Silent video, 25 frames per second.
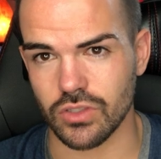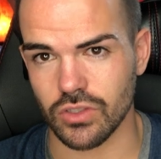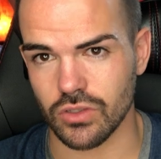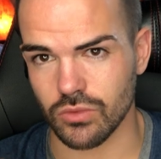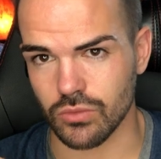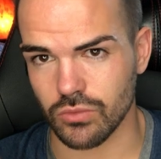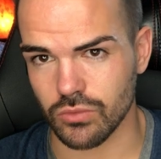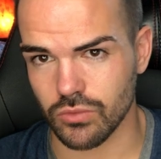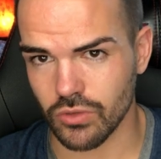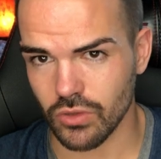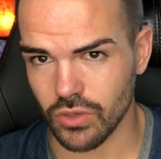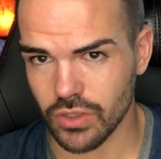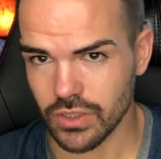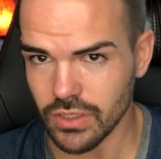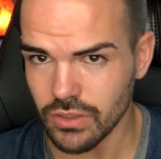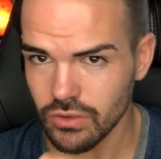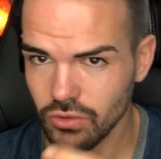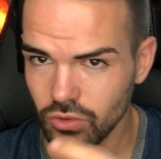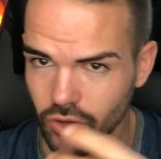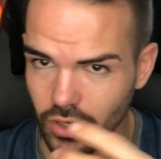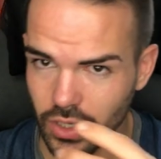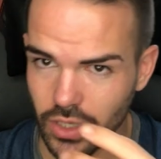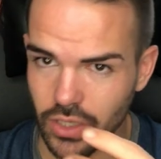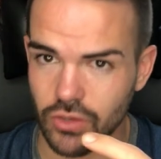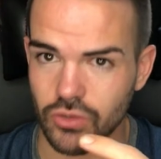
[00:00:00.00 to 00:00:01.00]
disruptores
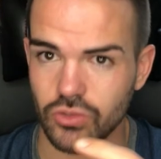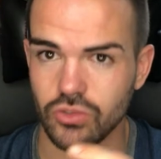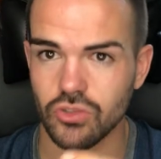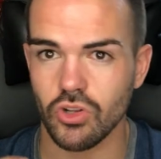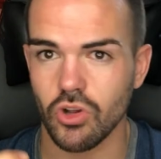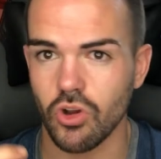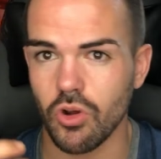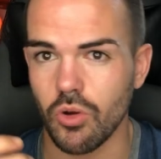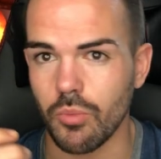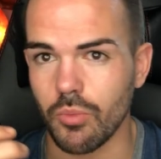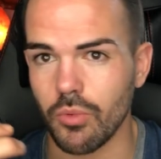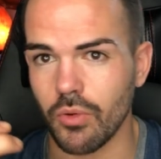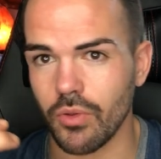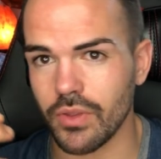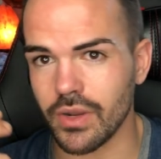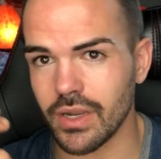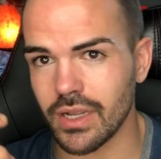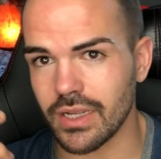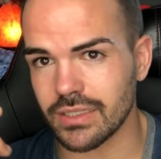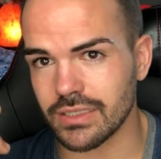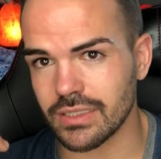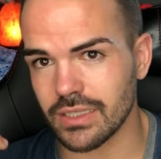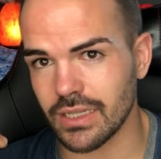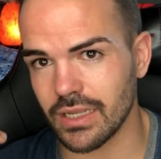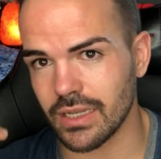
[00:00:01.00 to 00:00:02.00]
endocrinos como
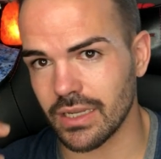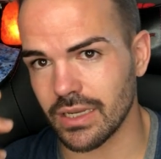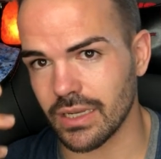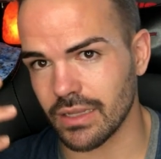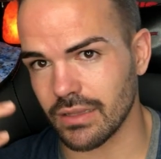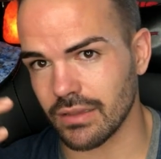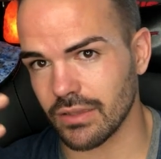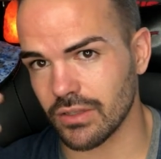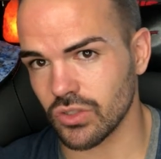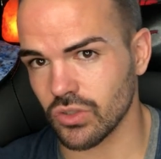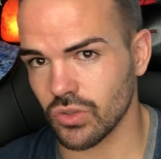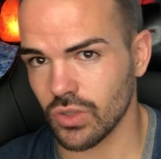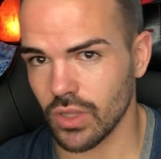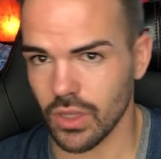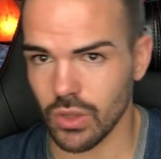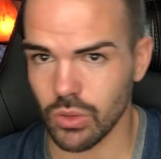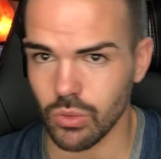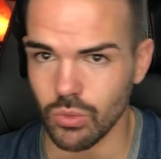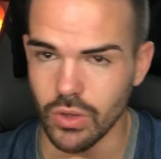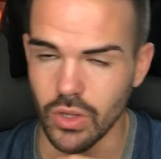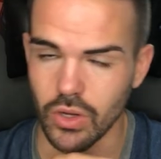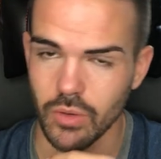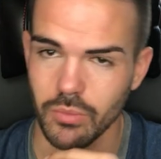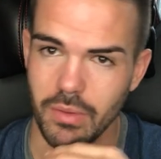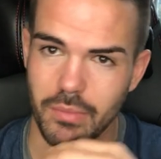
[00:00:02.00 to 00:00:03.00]
podría ser exceso de
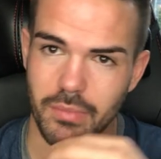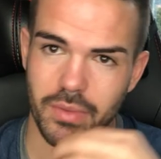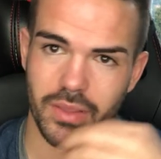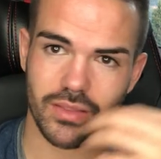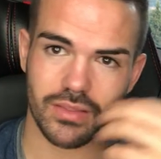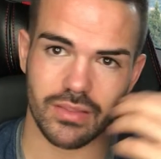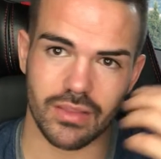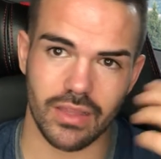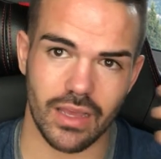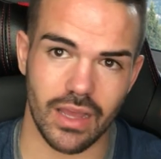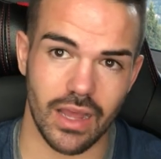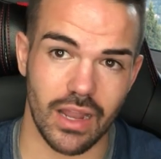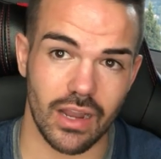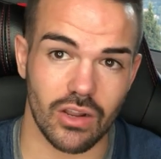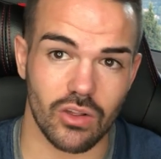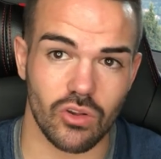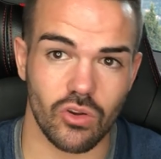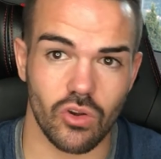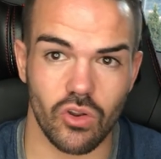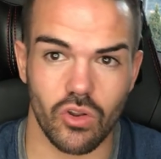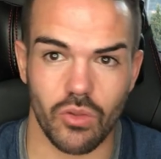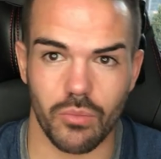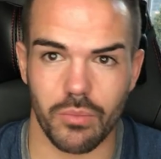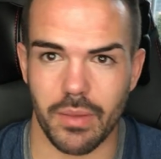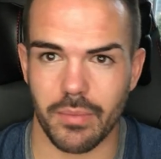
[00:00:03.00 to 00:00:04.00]
azúcar, obviamente,
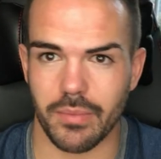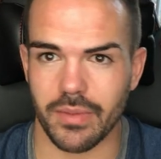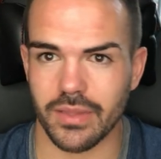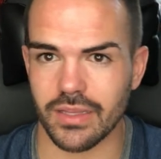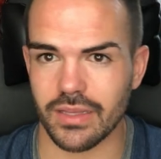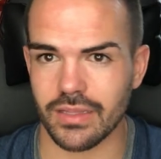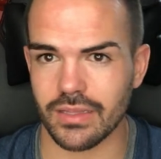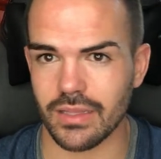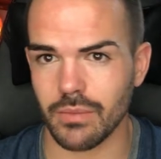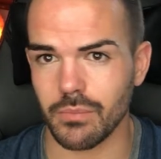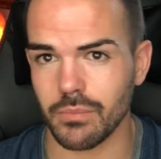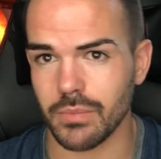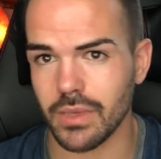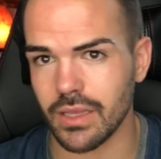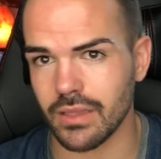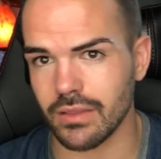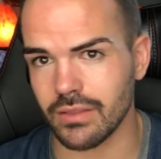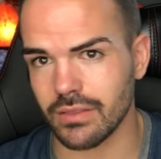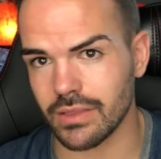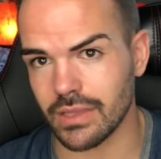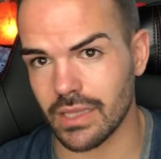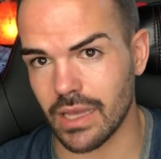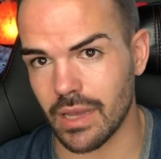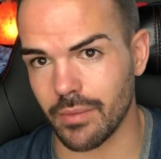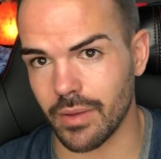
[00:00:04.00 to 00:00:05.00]
alcohol, obviamente que
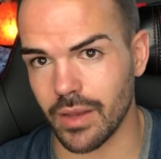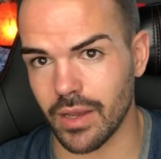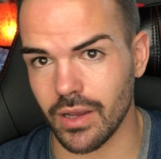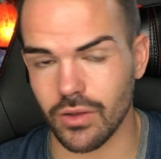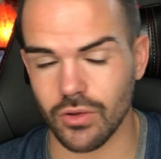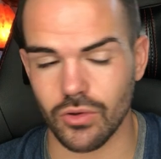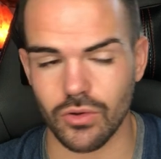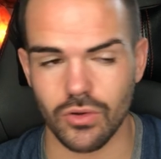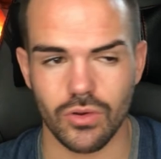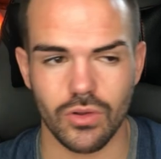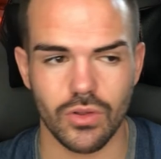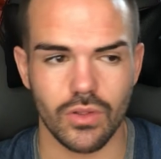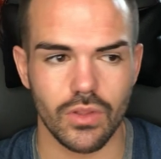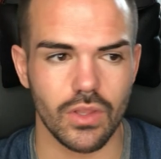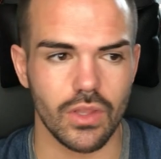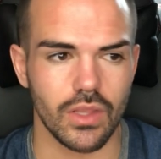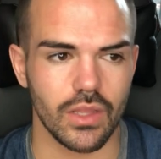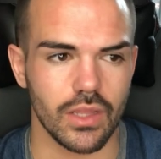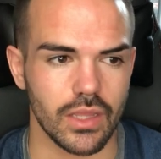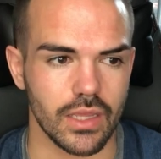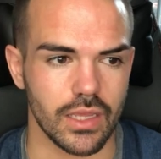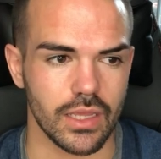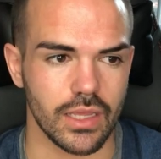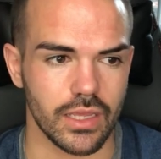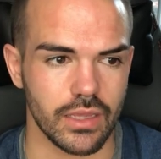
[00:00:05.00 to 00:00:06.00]
también, tabaco,
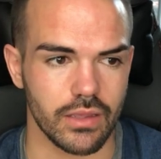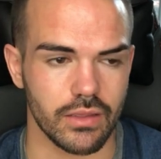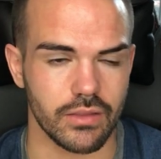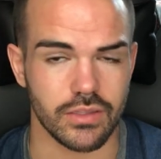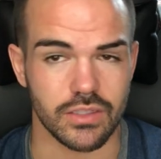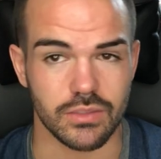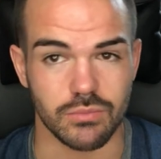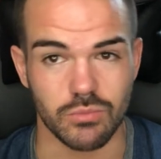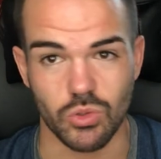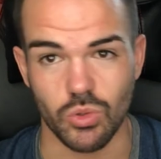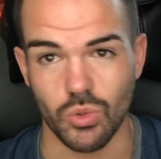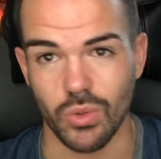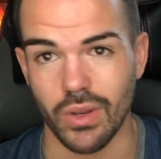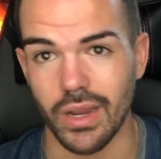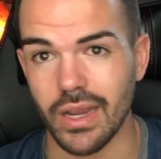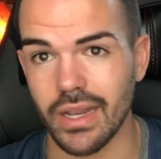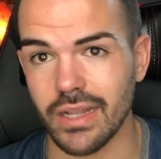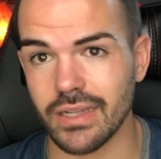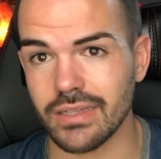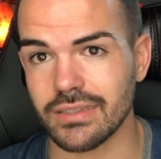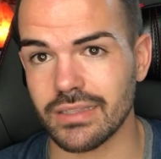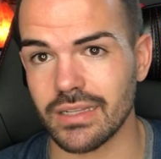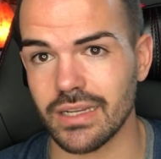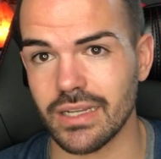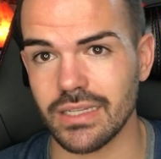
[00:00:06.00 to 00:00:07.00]
eh, disminuir el
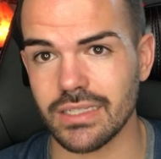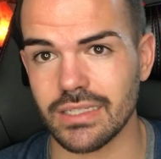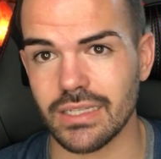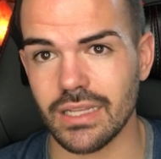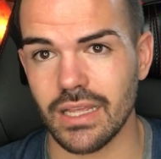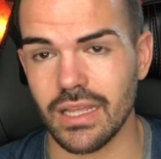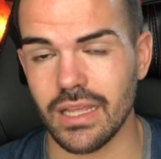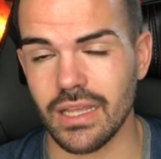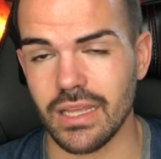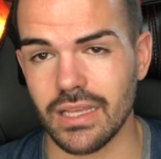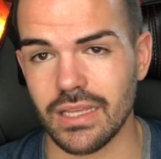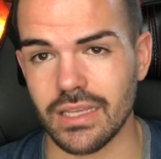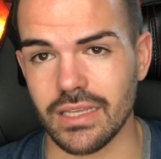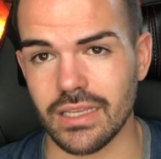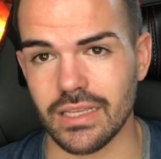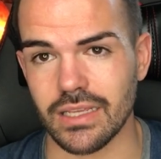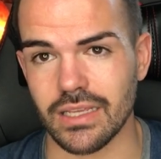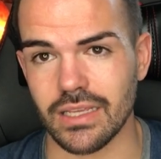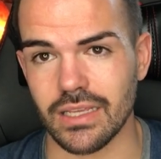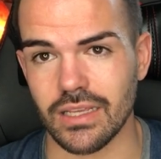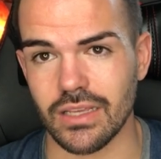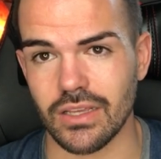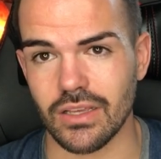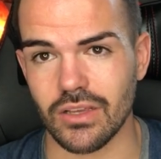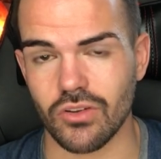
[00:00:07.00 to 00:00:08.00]
estrés
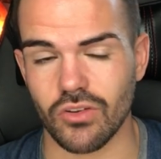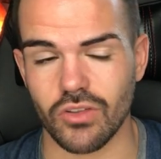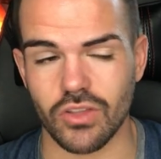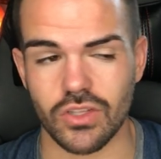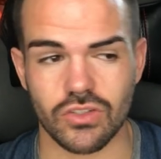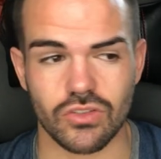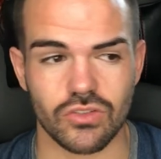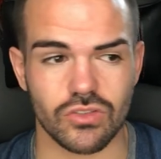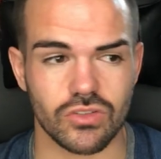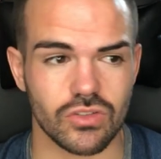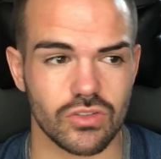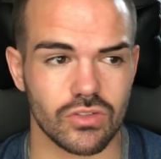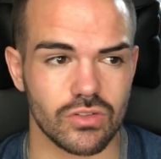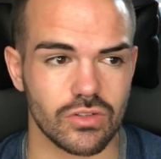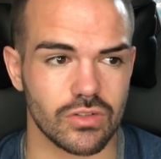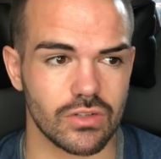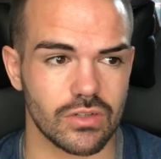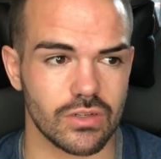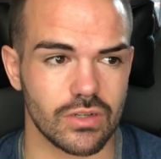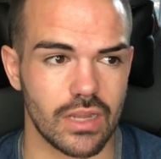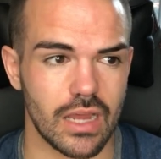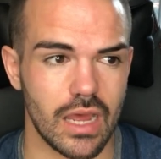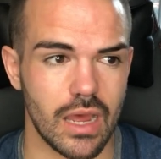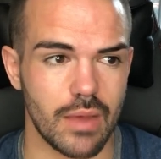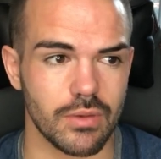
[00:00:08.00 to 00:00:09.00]
y con esos
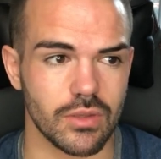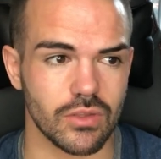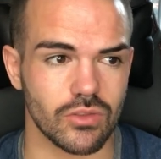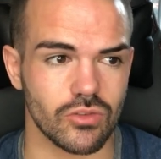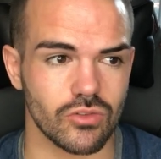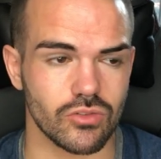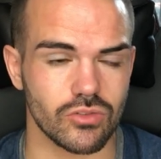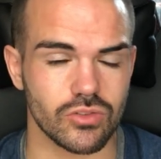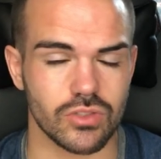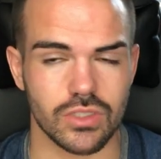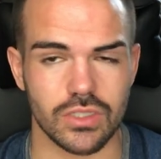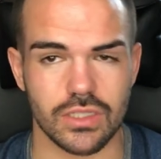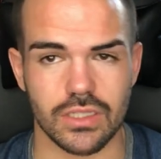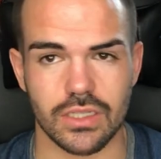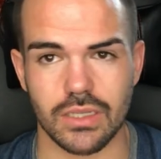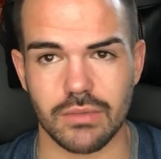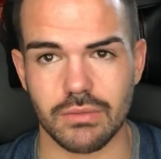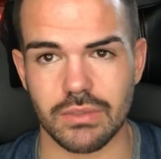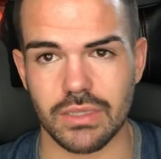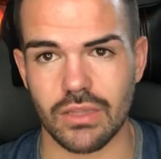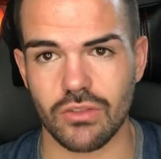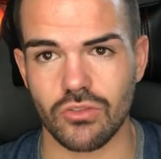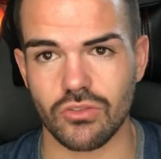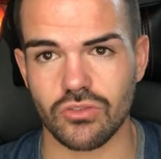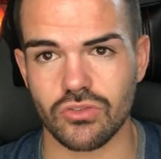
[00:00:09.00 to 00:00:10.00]
hábitos y
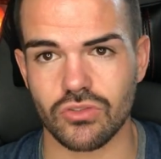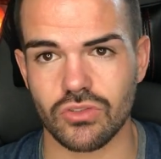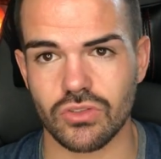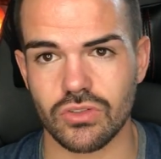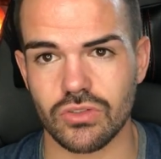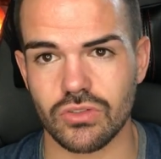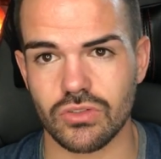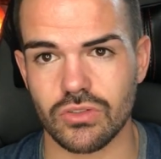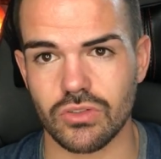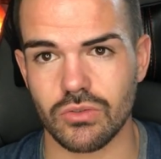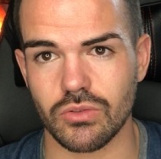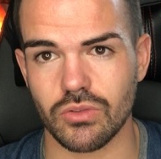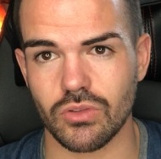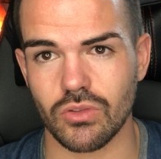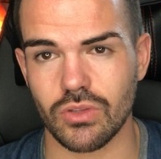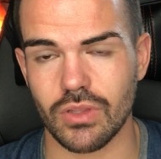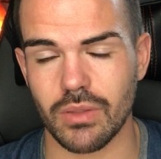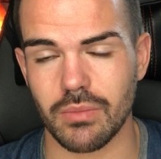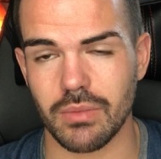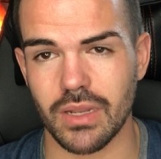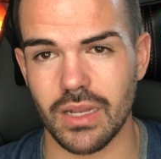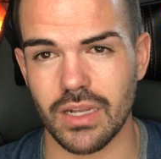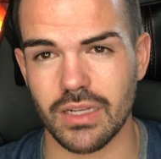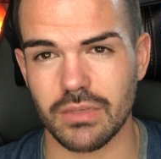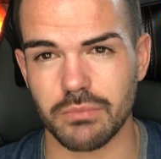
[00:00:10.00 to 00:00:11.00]
evitando sobre todo
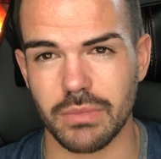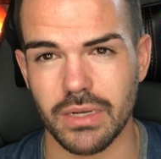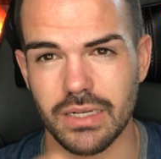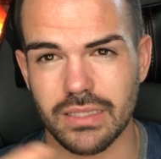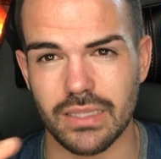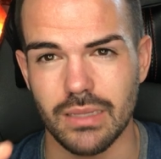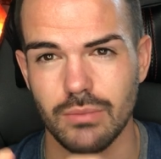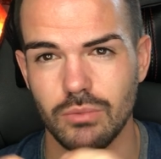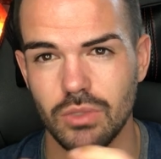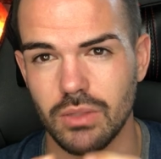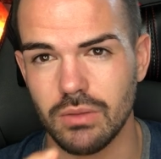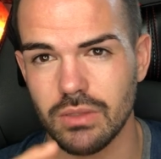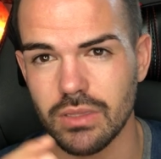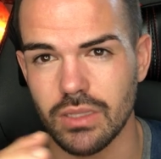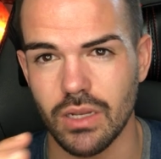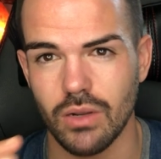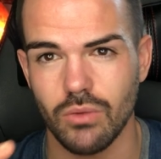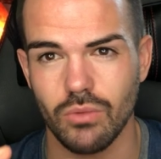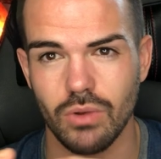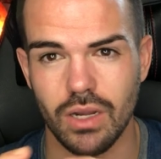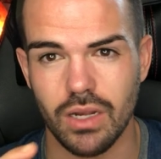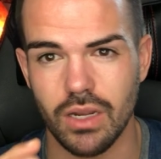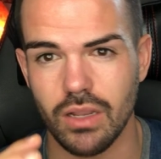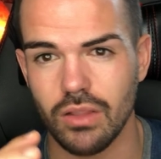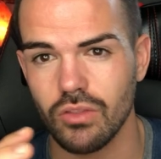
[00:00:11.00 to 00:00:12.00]
también el espartamo también tiene
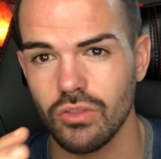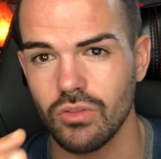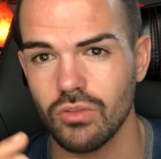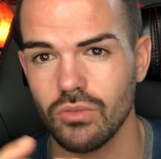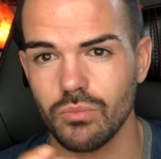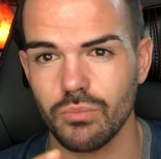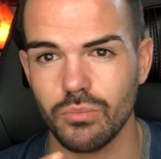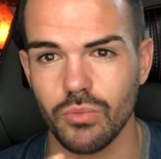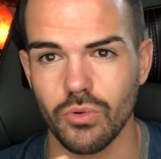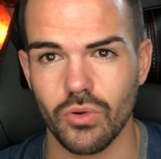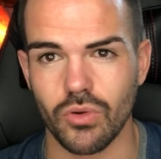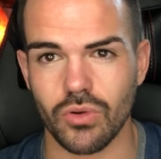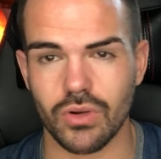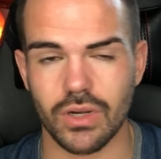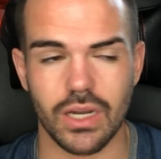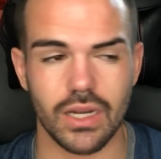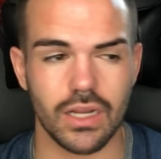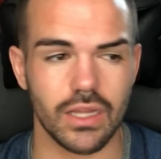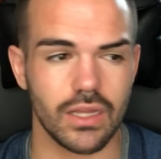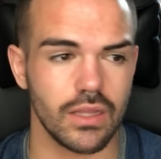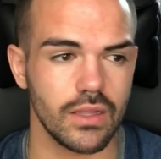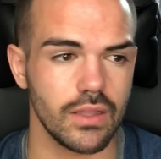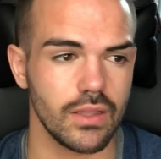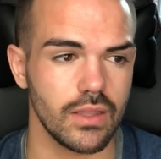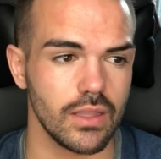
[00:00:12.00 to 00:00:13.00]
alguna reacción un poco
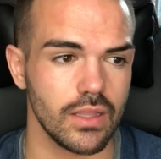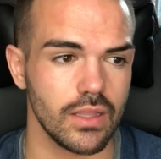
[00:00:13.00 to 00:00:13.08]
rara,